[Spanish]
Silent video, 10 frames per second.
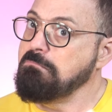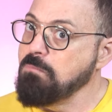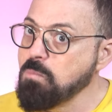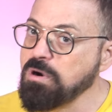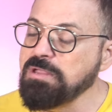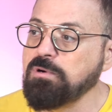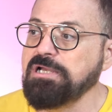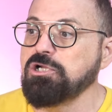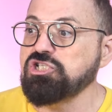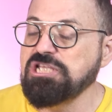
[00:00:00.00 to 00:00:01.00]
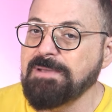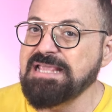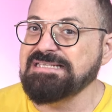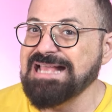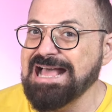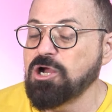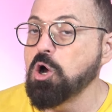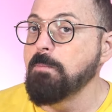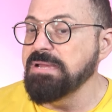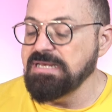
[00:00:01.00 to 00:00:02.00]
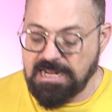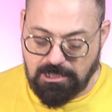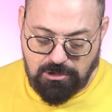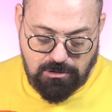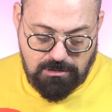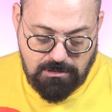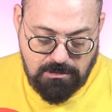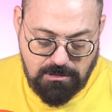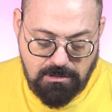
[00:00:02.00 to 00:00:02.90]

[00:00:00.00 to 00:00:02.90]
muy bueno si vais a combinar con